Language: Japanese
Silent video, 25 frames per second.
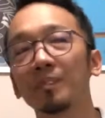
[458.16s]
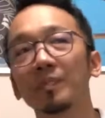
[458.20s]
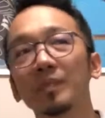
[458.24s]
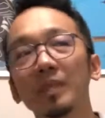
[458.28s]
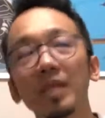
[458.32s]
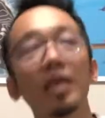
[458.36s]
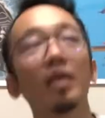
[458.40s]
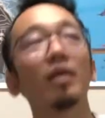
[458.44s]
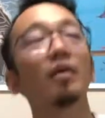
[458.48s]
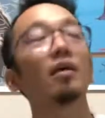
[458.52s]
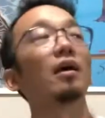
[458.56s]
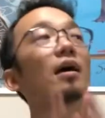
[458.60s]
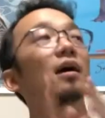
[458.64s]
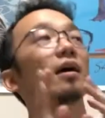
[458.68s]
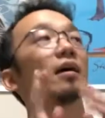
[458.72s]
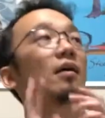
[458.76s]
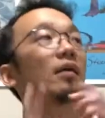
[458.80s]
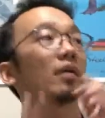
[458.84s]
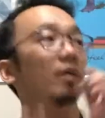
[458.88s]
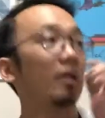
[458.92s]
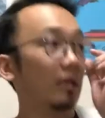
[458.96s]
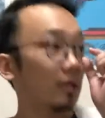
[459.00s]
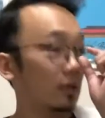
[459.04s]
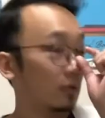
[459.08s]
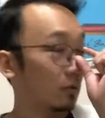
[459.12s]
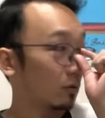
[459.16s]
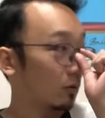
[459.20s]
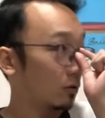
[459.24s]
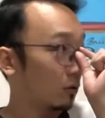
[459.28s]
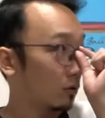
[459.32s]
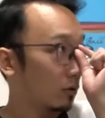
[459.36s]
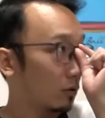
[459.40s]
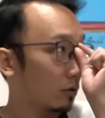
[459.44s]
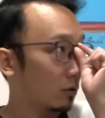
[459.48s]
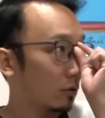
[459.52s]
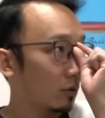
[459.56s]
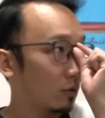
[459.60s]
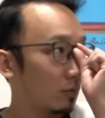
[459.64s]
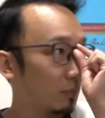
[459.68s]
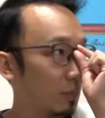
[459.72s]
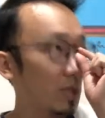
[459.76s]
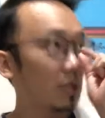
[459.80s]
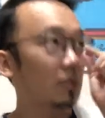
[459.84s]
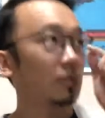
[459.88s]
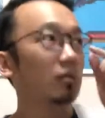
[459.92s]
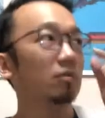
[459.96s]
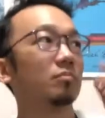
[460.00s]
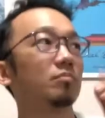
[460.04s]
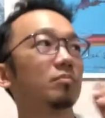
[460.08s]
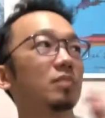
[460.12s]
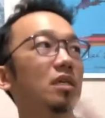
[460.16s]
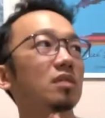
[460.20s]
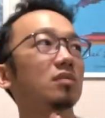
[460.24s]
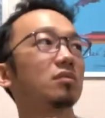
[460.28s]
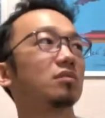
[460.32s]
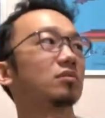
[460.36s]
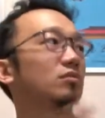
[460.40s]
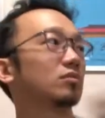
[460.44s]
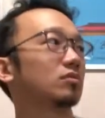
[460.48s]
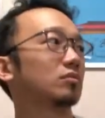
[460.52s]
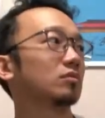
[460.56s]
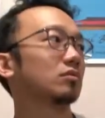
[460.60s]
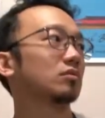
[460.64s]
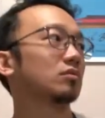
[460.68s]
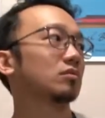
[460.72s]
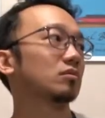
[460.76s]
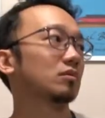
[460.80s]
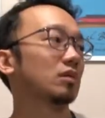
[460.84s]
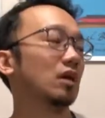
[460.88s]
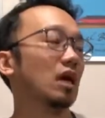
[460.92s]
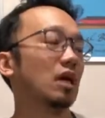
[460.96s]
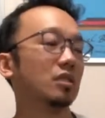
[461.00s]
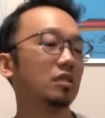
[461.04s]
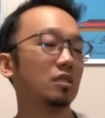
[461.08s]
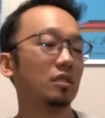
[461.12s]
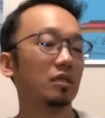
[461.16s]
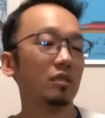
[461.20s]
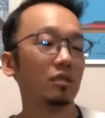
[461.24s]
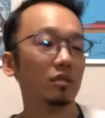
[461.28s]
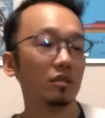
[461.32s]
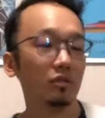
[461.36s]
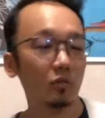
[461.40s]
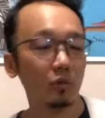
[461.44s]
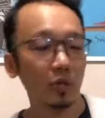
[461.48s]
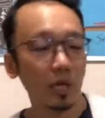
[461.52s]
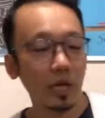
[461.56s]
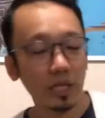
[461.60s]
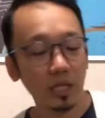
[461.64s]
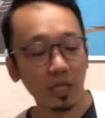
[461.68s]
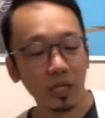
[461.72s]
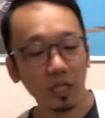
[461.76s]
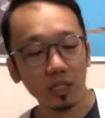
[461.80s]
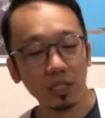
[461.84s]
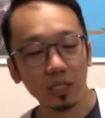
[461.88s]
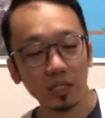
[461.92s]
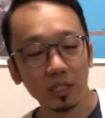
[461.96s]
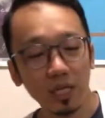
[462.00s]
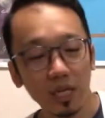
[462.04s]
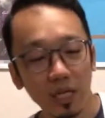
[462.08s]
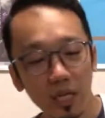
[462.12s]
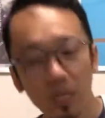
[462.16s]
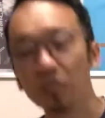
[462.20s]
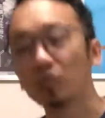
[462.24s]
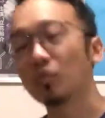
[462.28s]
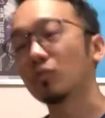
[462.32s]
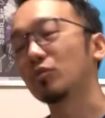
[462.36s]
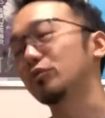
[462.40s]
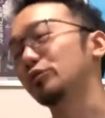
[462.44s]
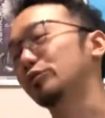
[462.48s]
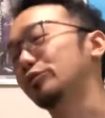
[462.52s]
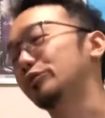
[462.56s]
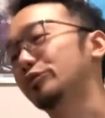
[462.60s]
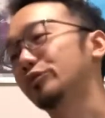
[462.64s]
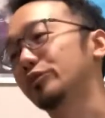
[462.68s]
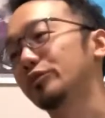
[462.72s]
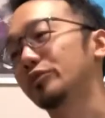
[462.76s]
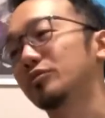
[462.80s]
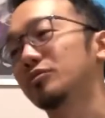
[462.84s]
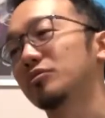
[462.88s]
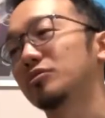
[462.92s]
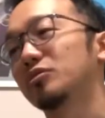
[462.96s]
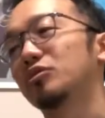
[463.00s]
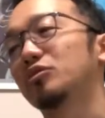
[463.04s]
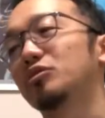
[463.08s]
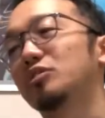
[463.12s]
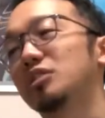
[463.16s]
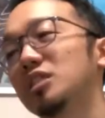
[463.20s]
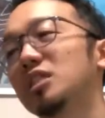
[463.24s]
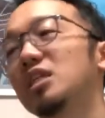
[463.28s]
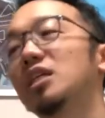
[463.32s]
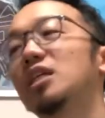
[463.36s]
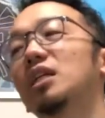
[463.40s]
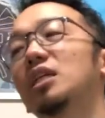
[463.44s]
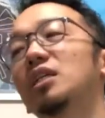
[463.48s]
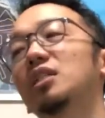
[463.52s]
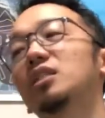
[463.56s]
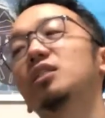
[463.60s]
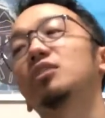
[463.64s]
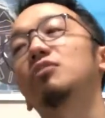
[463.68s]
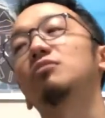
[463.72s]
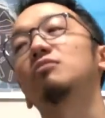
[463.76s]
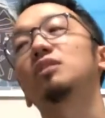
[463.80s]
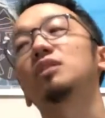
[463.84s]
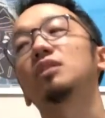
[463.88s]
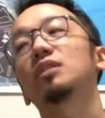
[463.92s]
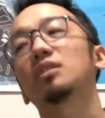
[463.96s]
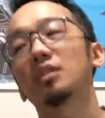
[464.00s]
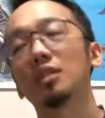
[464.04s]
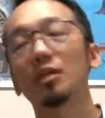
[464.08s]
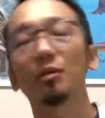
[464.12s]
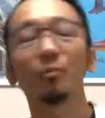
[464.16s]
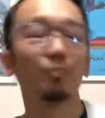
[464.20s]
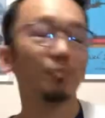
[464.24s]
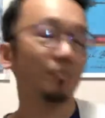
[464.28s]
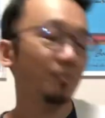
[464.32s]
いでえっとまあまずその愛知トリエンナーレ自体がそういう趣旨でやってるわけで、